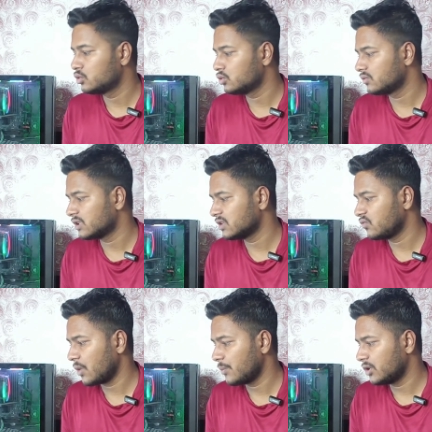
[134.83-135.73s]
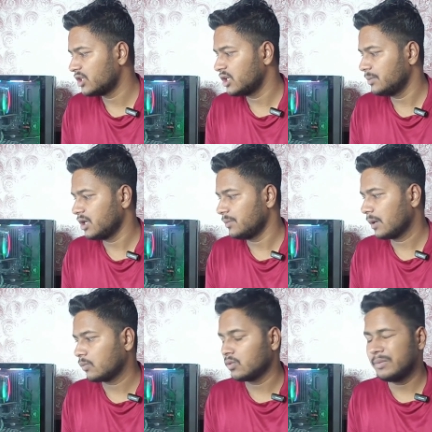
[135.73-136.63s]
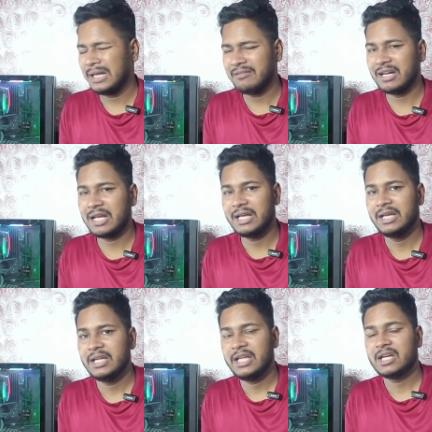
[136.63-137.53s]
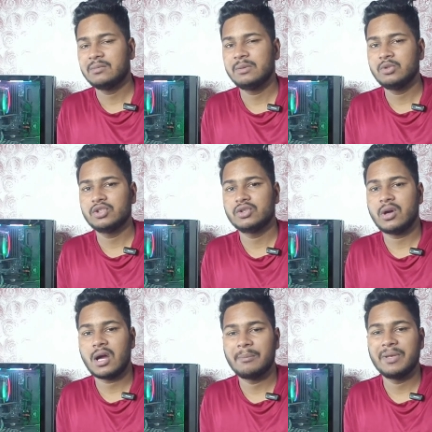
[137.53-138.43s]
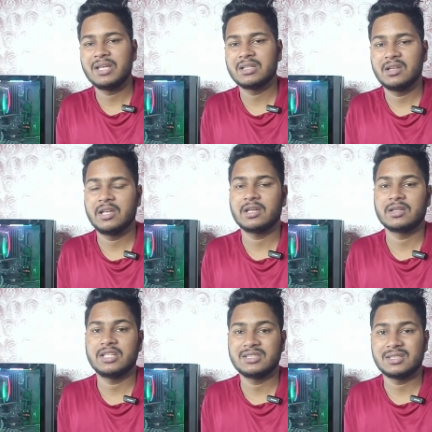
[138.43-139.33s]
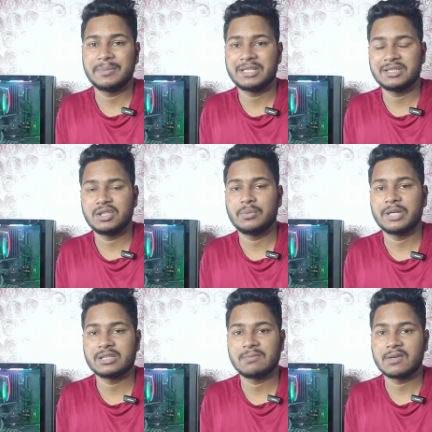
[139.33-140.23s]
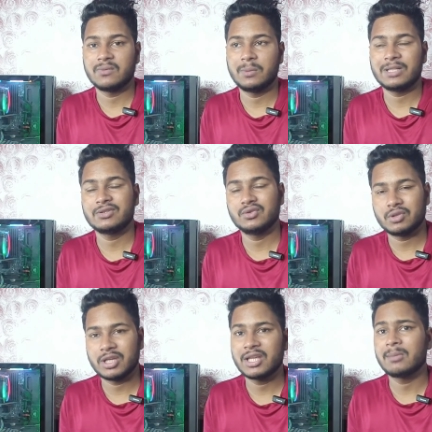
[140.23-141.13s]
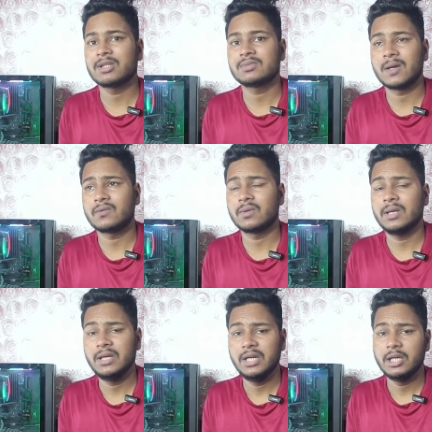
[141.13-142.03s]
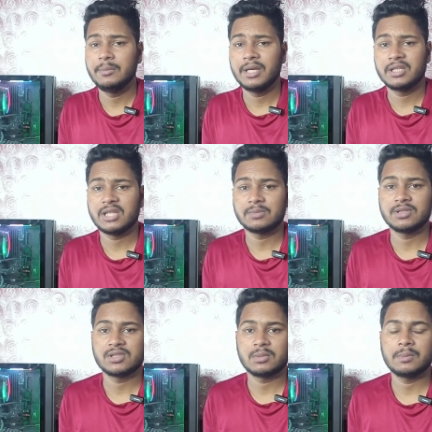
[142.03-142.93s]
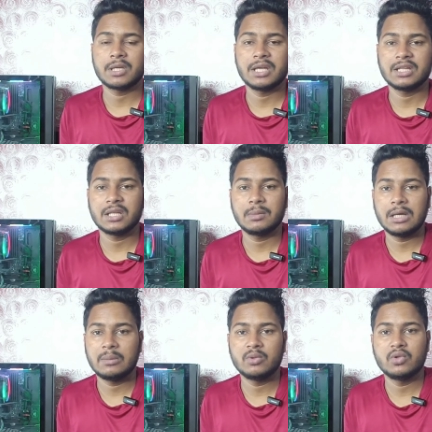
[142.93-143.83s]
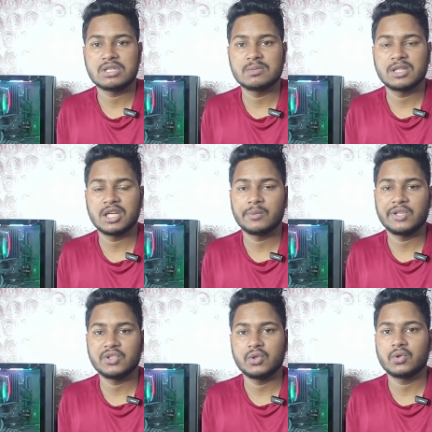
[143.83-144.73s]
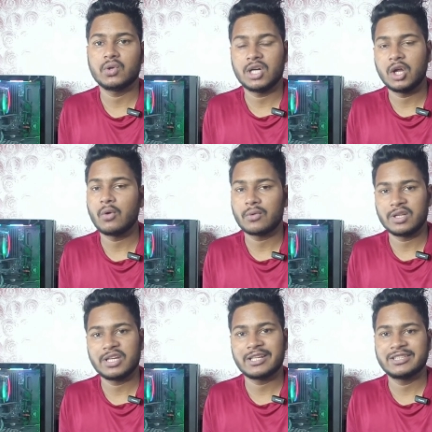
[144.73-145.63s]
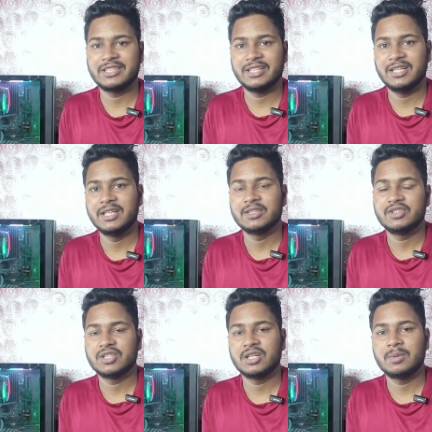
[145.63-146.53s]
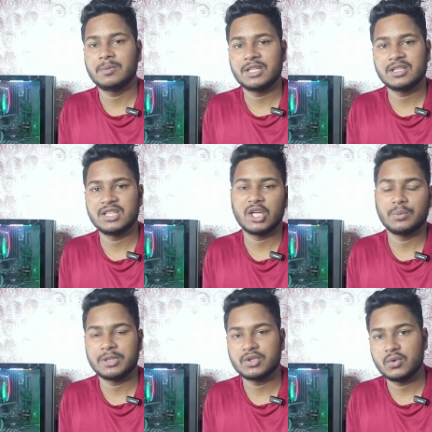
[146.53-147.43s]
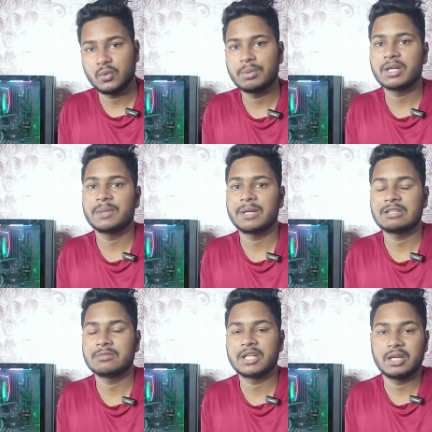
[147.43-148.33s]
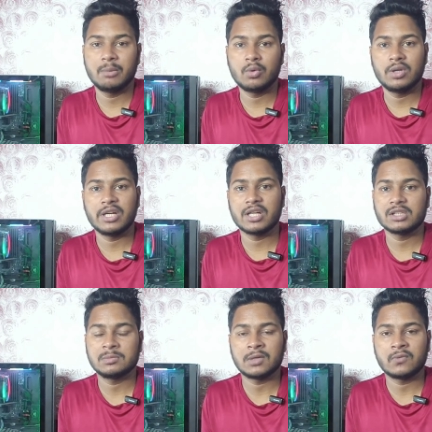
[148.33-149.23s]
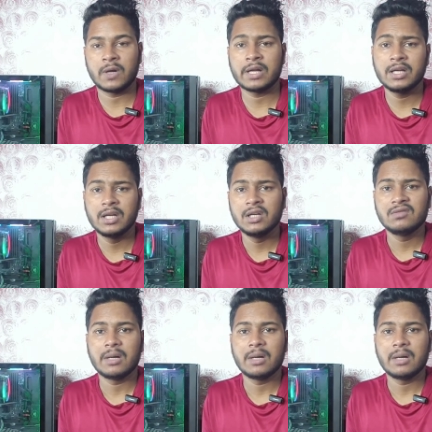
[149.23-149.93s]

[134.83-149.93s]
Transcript: ब्लूटूथ वर्जन फाइव पॉइंट थ्री भी यहाँ पर आपको मिलने वाला है एक कमी मुझे जो अभी एक तीस से पैंतीस हज़ार रुपये के स्मार्टफोन लगती है जो कि गेमिंग स्मार्टफोन है मेरे हिसाब से सभी के अंदर में अब यू एस oh को अलाउ कर देना चाहिए जितने भी तीस हज़ार रुपये से ऊपर के प्राइस में गेमिंग को लेकर के स्मार्टफोन आ रहे हैं